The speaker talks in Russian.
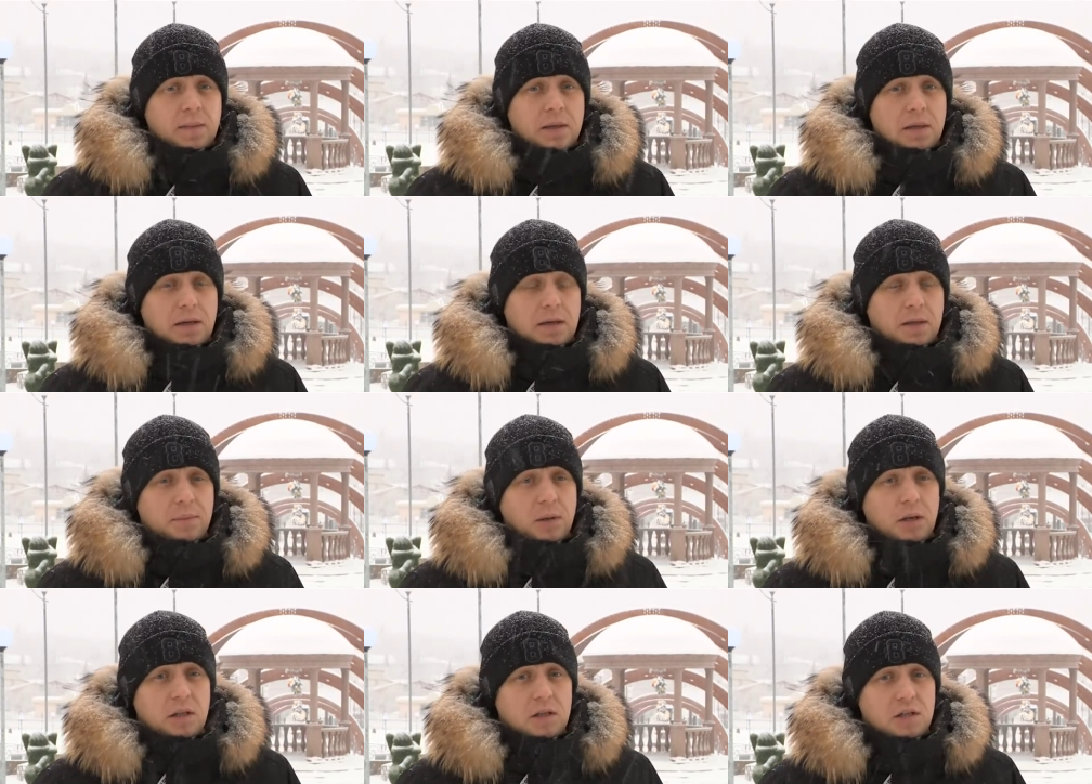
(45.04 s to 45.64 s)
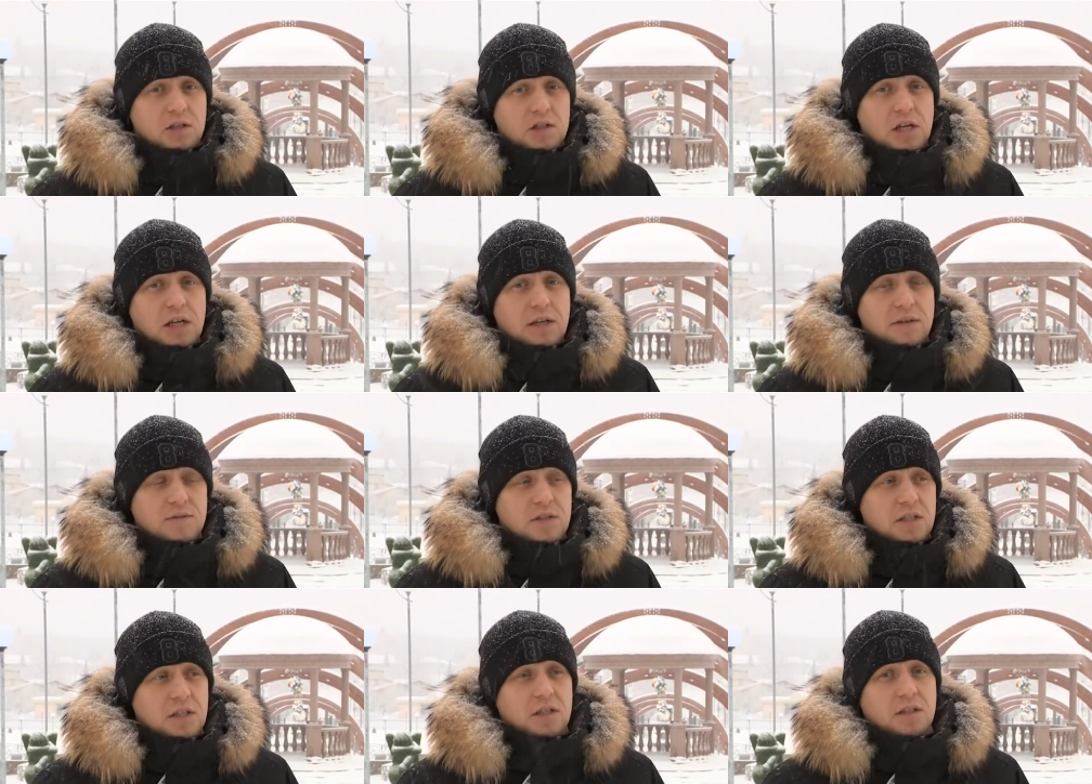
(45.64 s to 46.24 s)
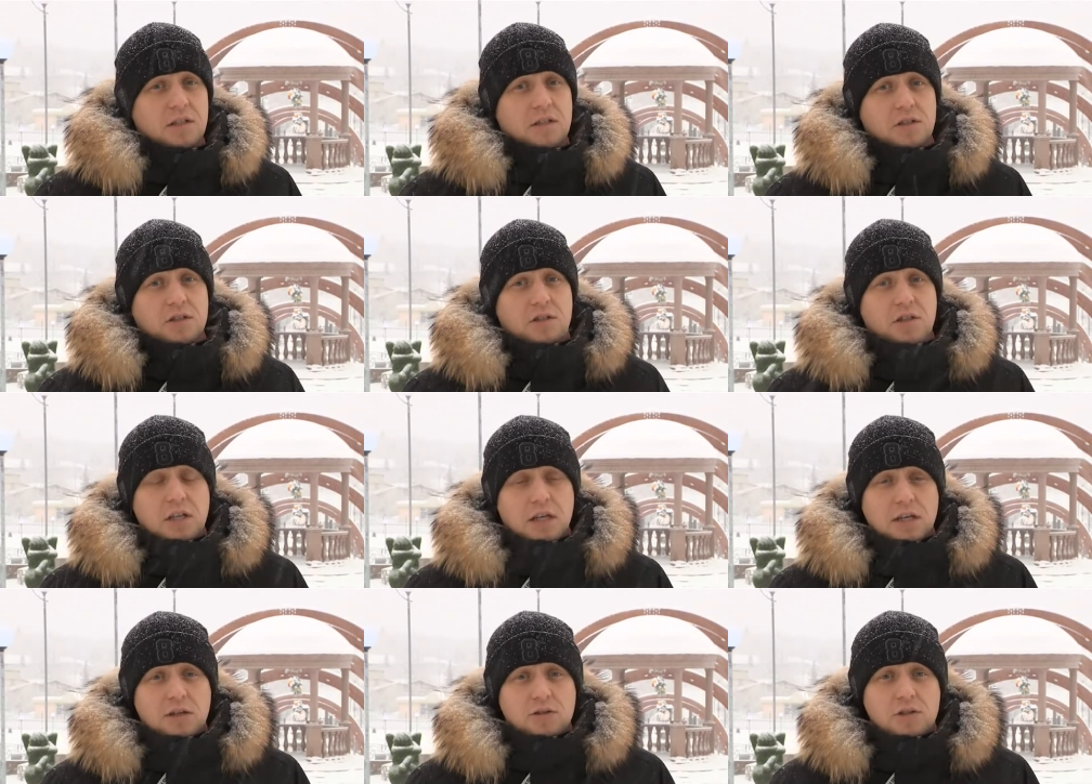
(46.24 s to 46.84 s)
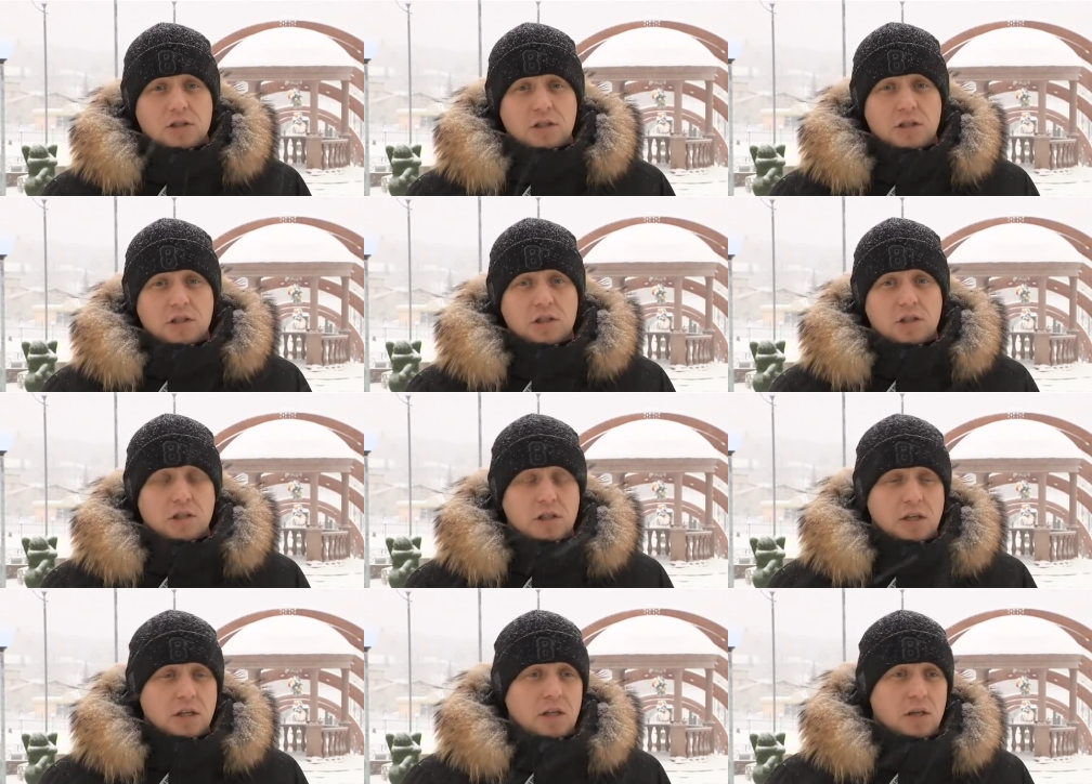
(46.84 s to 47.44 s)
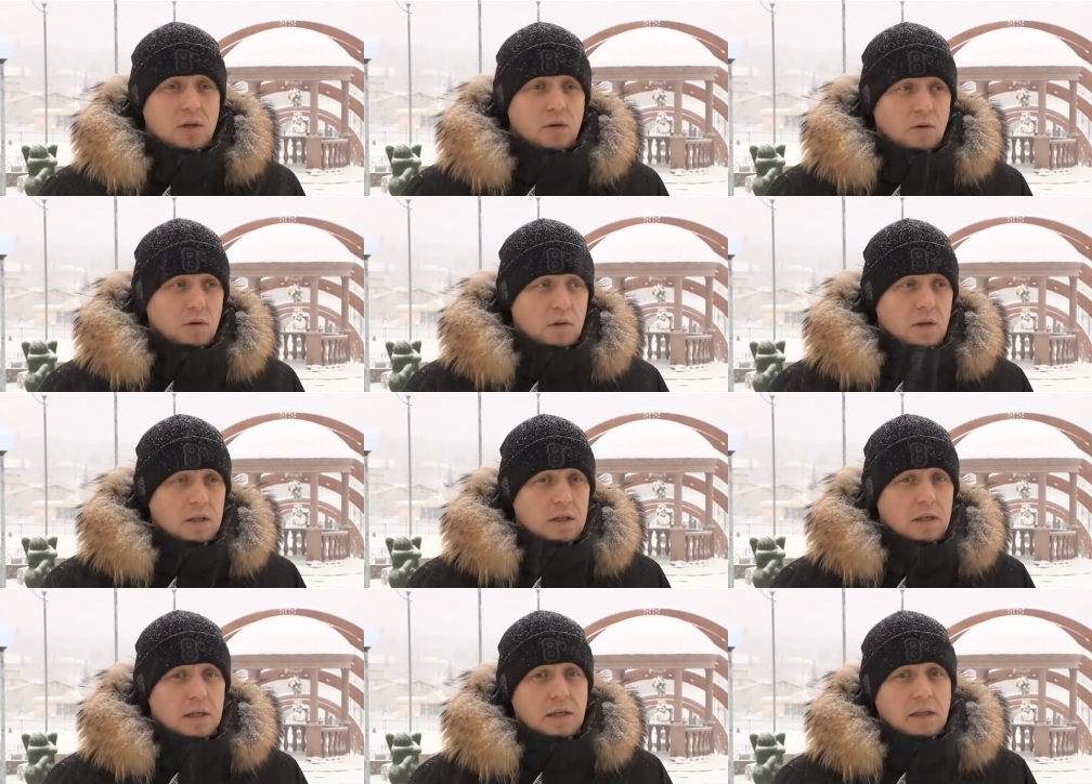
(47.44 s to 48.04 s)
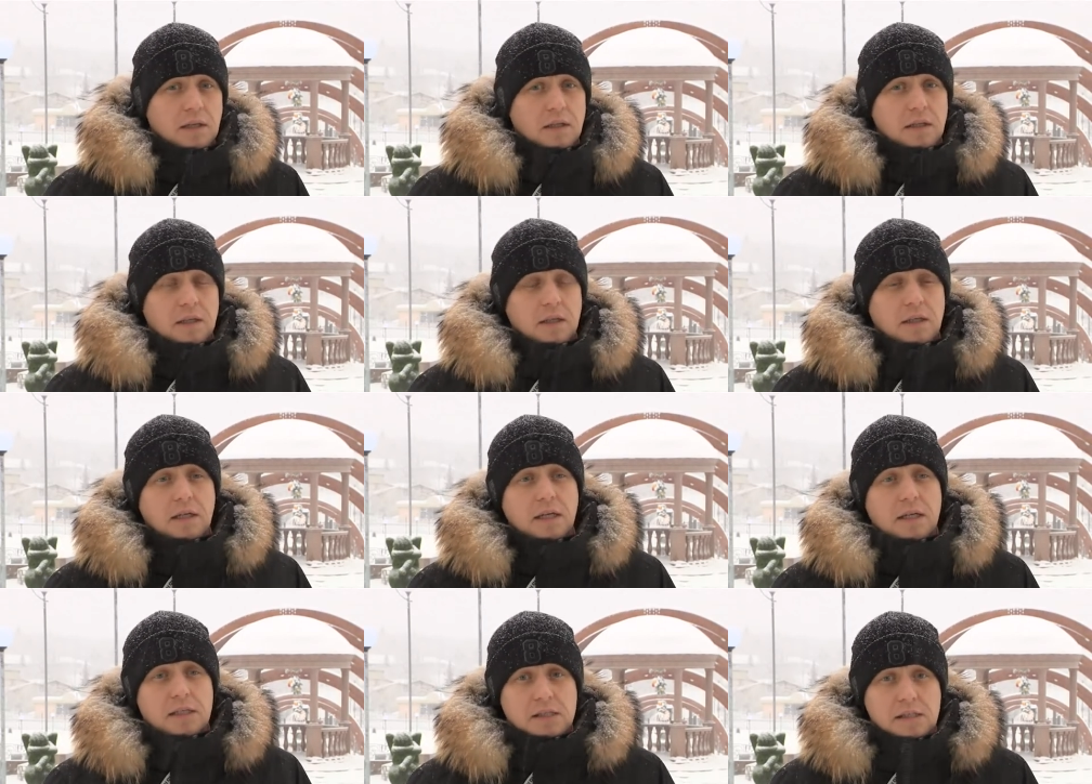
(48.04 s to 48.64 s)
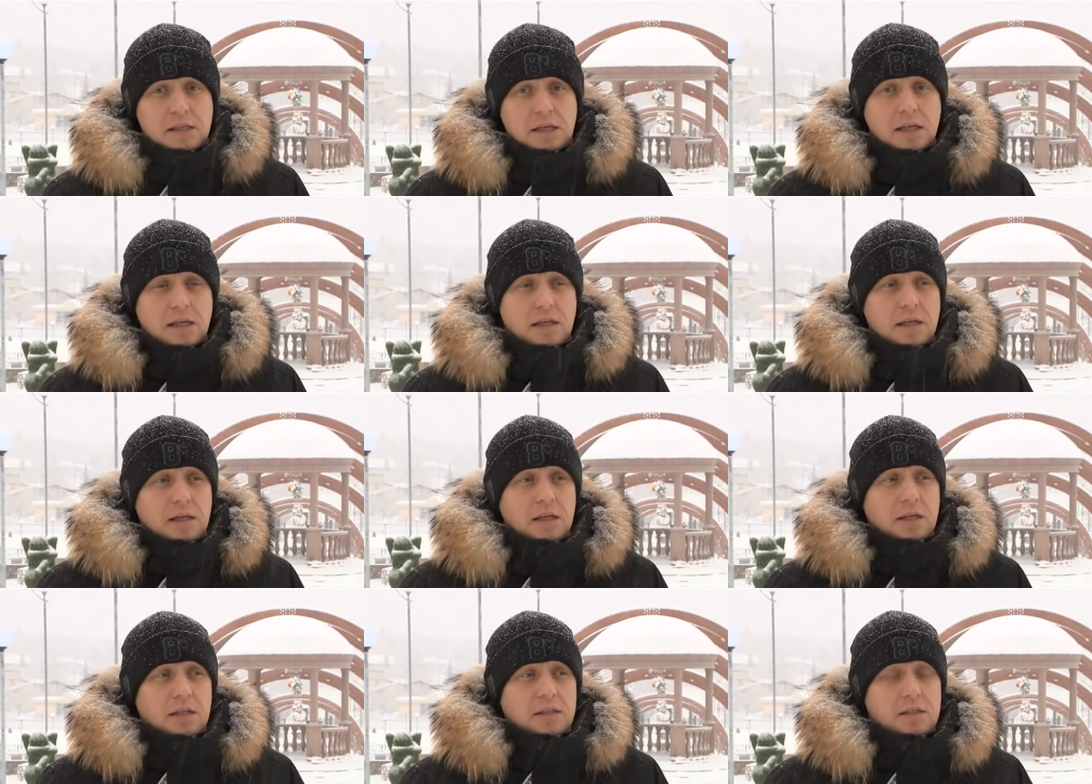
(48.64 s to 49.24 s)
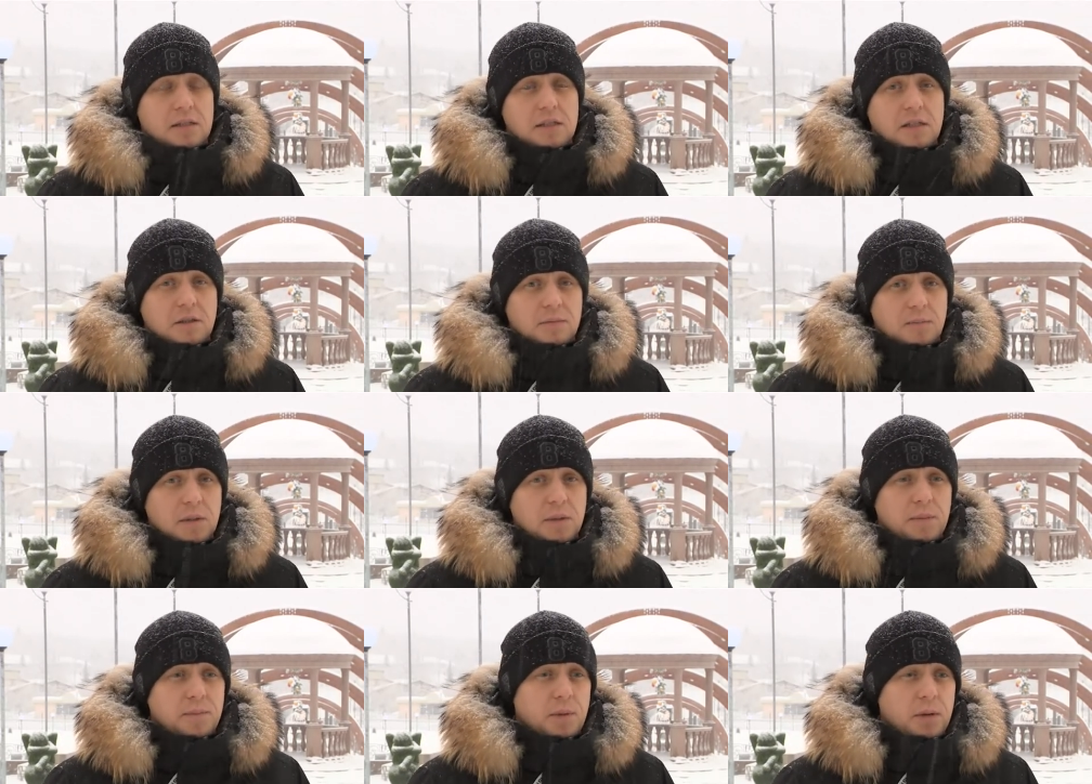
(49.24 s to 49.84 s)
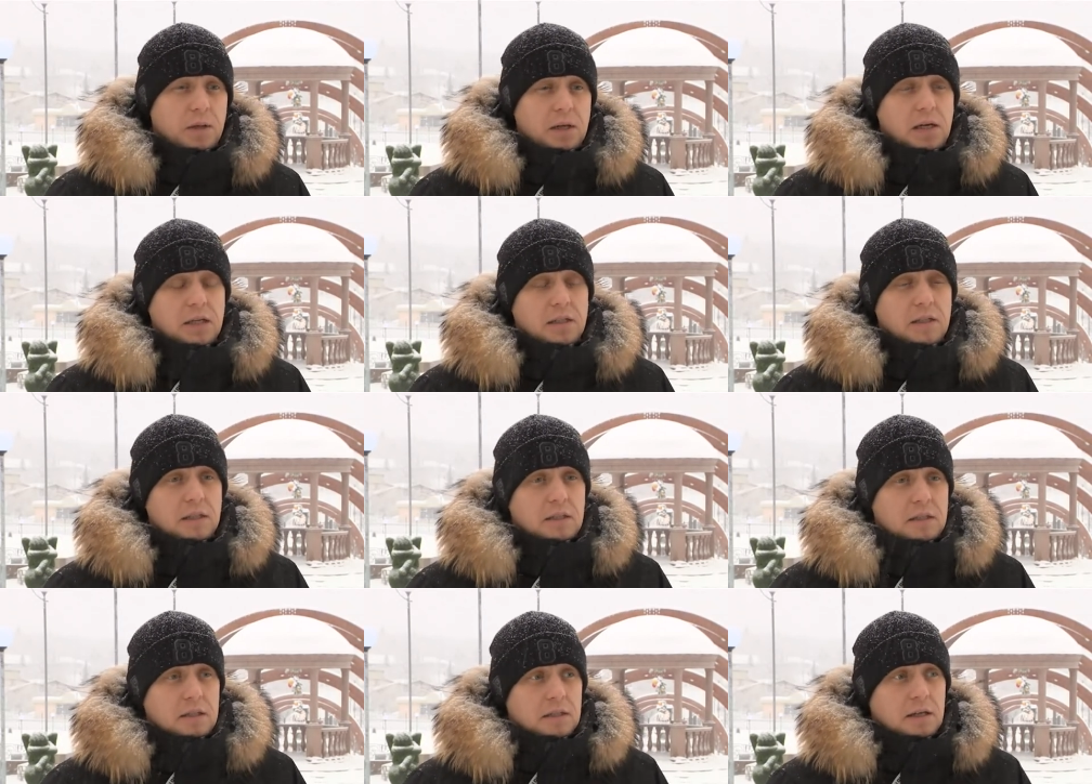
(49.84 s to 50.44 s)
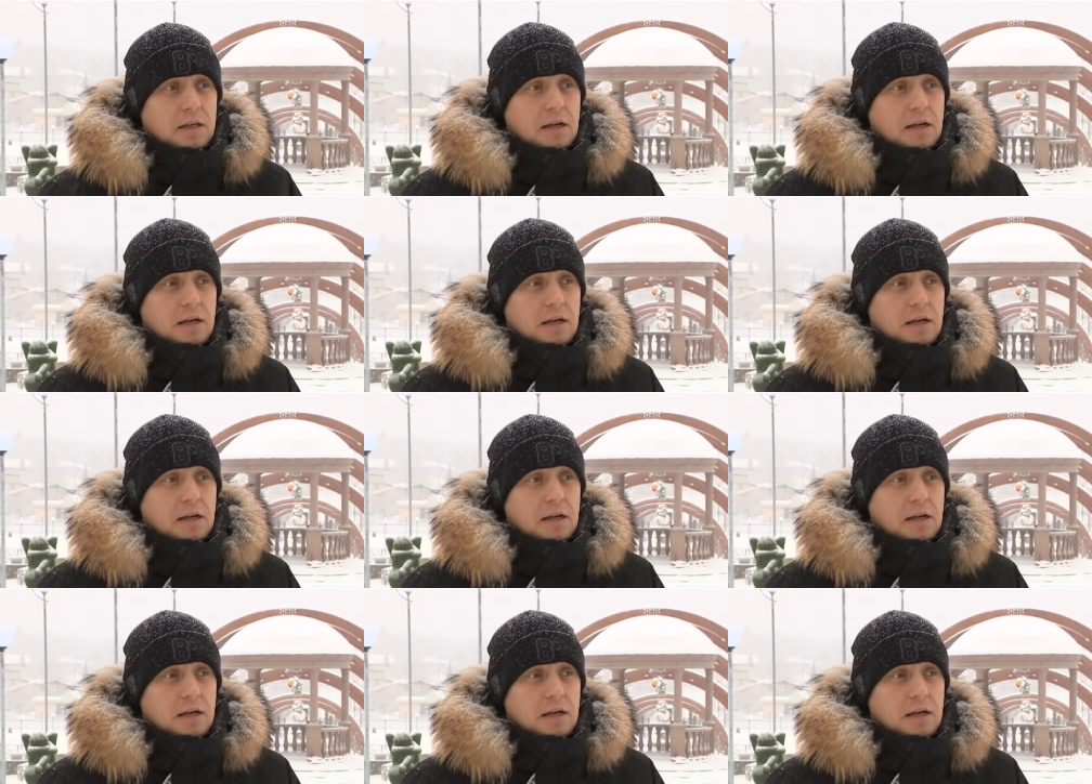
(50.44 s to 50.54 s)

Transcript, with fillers: Э, приглашаем всех желающих, жителей города и гостей с детьми приходить,